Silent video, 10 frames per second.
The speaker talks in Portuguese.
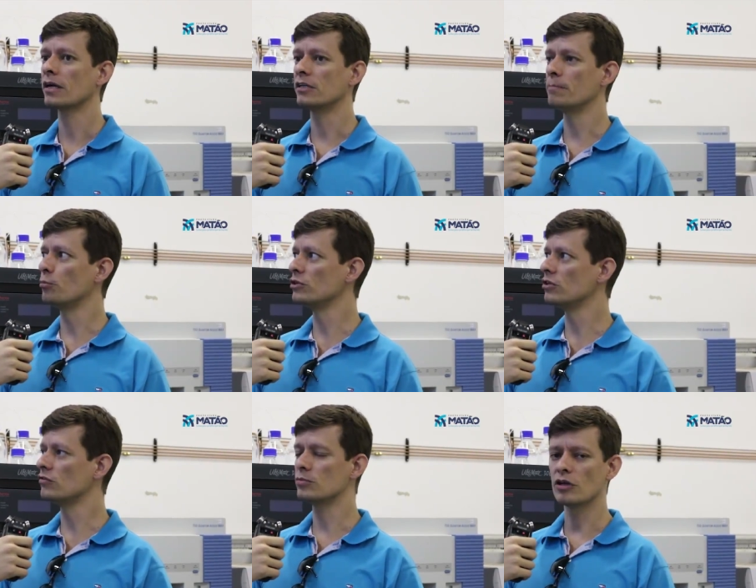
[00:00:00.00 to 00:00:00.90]
Depois
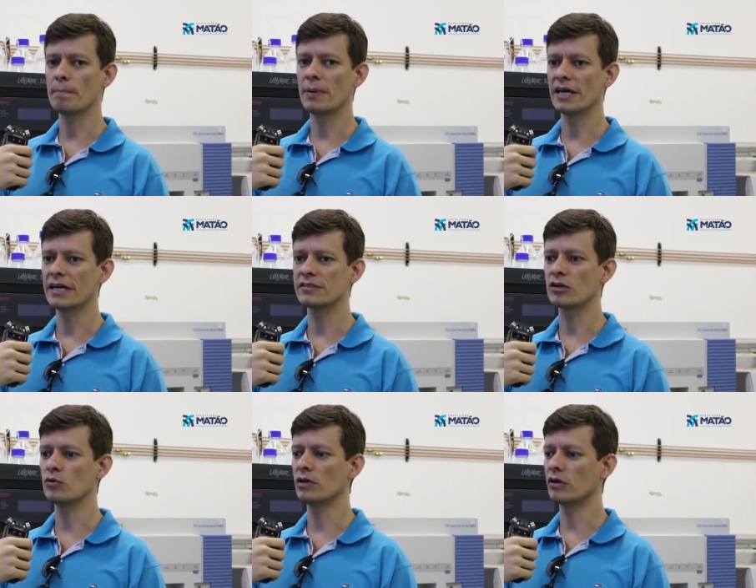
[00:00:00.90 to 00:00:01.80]
nós vamos ter uma
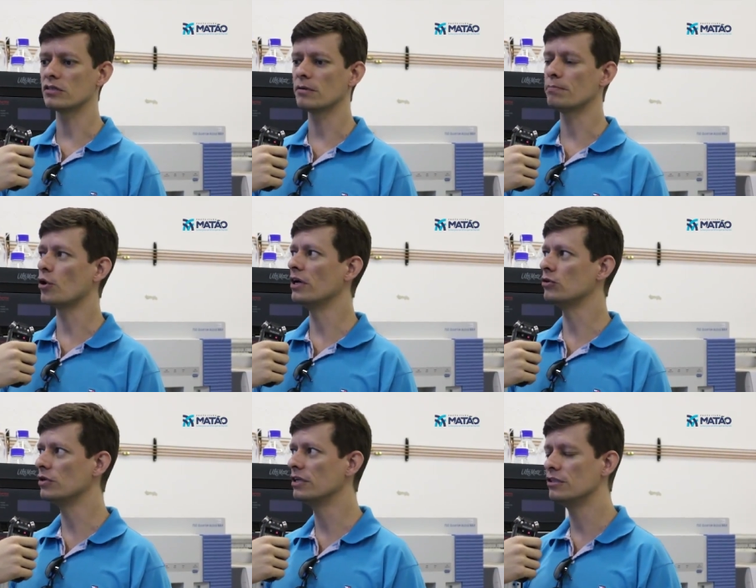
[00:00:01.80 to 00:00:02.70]
palestra com a nossa
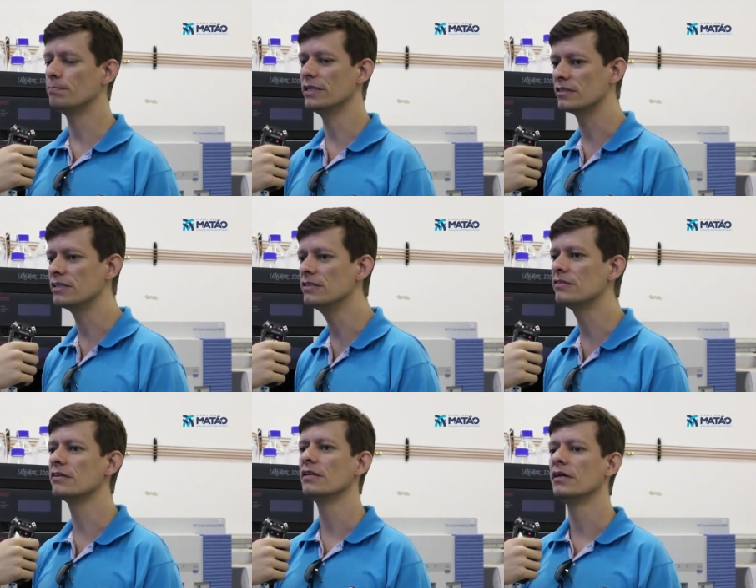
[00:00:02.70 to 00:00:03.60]
pró-reitoria de
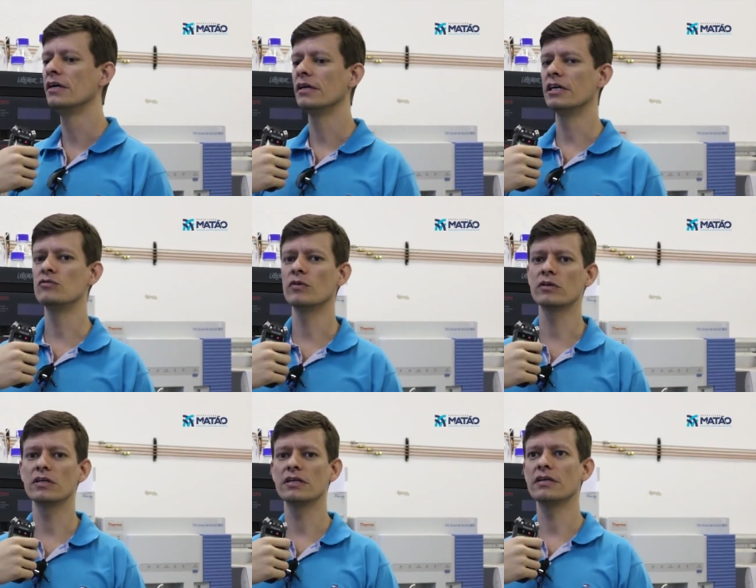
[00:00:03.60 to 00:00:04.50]
pesquisa. Eles
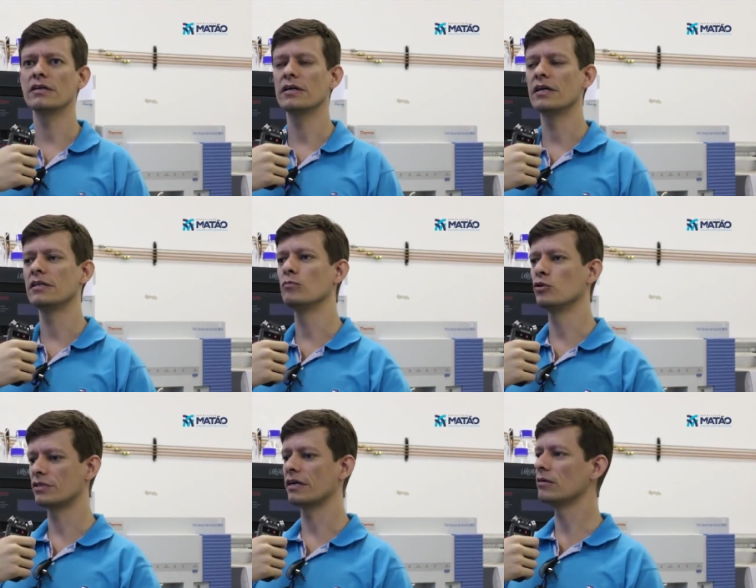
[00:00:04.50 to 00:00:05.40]
vão é,
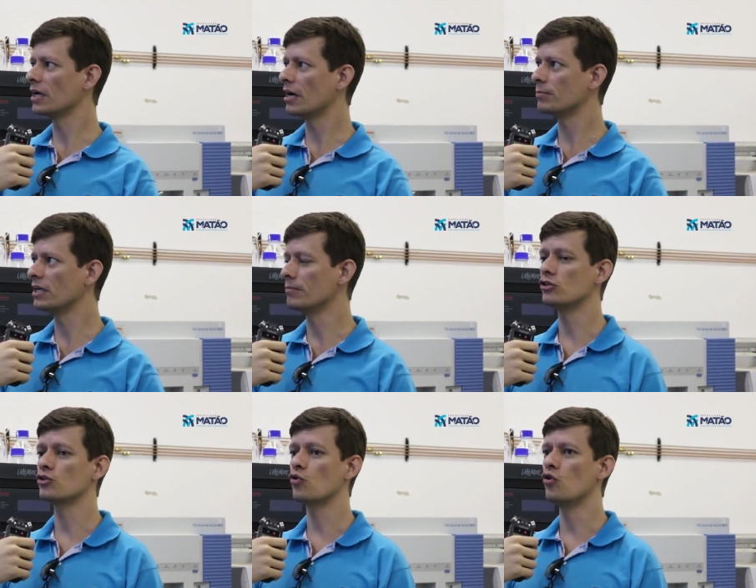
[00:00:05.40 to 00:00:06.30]
demonstrar também
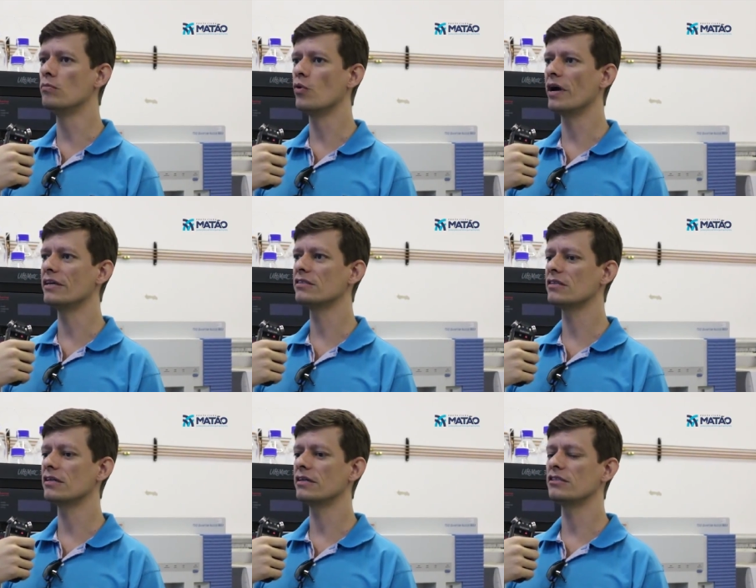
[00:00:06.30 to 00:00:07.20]
rapidamente como é
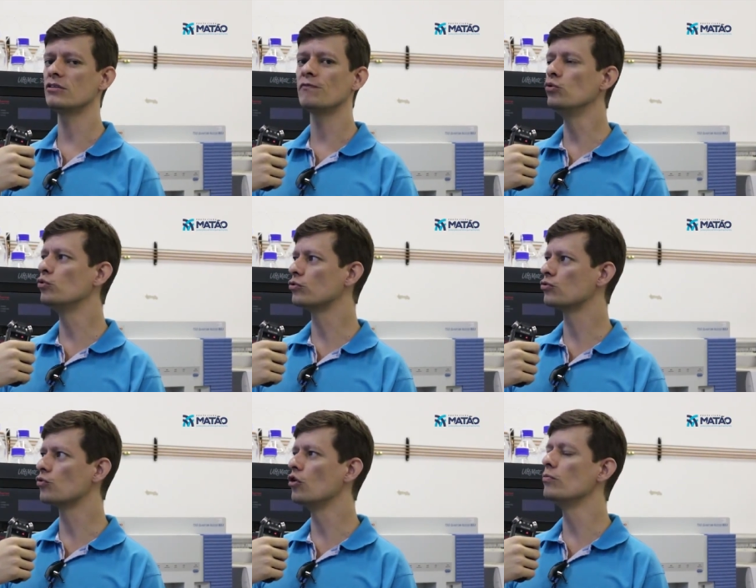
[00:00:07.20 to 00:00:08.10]
essa, esse
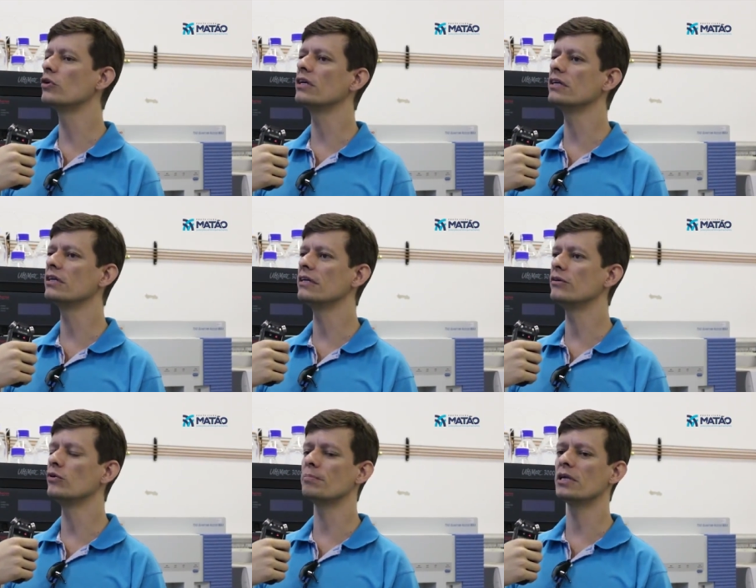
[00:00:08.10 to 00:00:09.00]
fluxo, como que
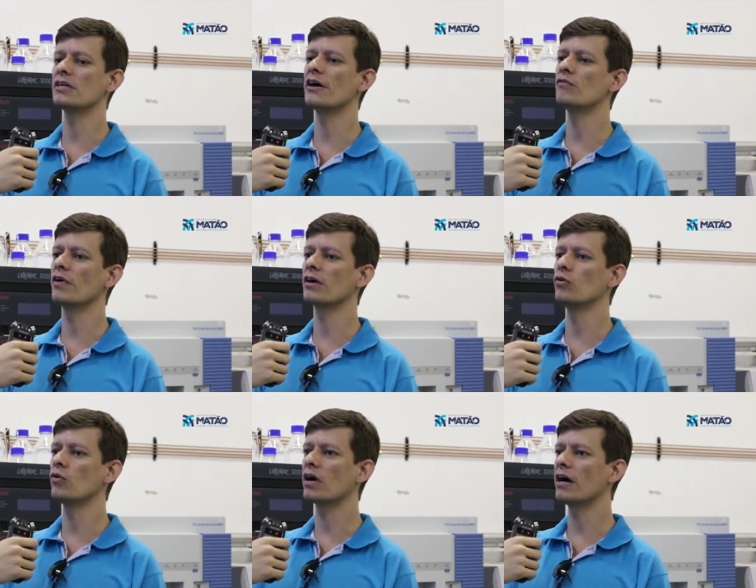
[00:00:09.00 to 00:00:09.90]
o empresário vai
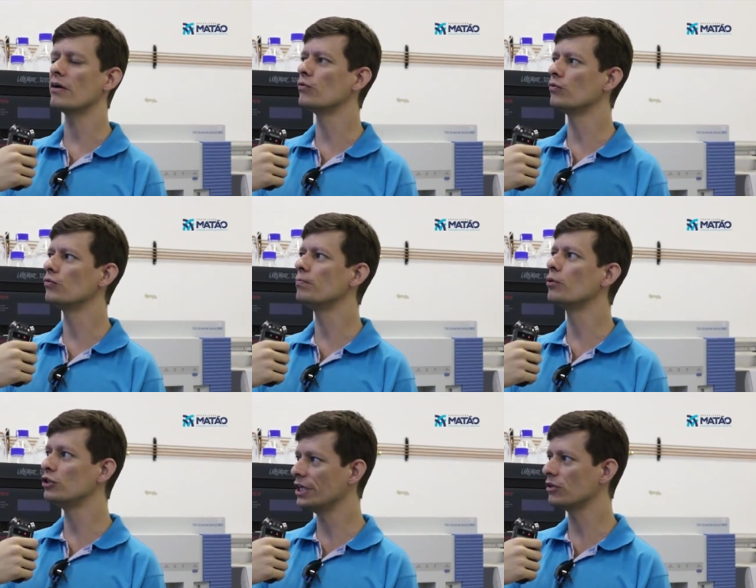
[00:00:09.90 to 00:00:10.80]
colocar o, o
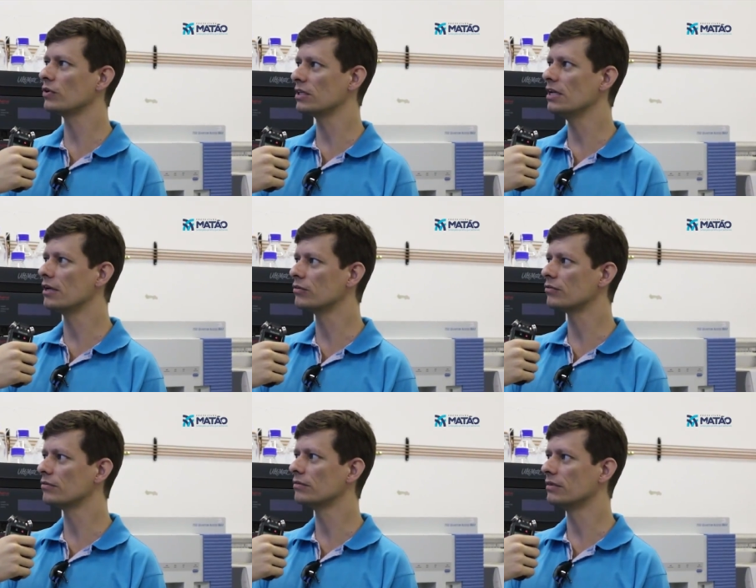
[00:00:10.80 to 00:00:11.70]
projeto aqui
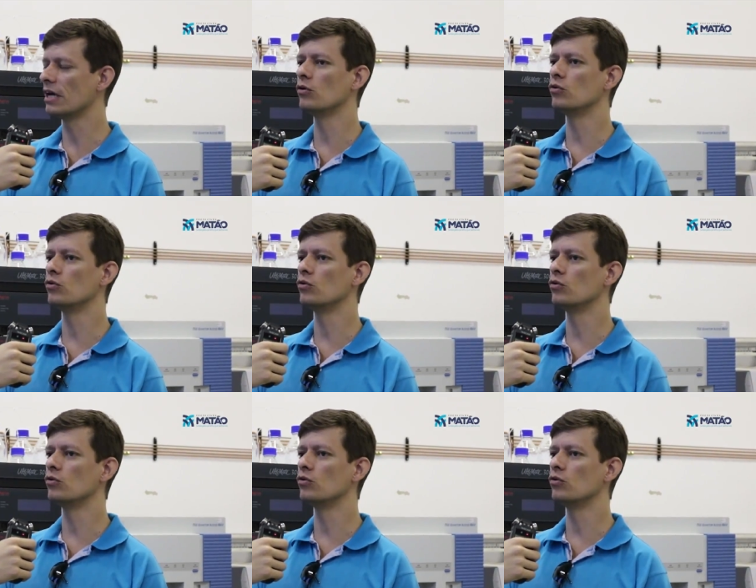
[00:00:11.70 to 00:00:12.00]
dentro, né?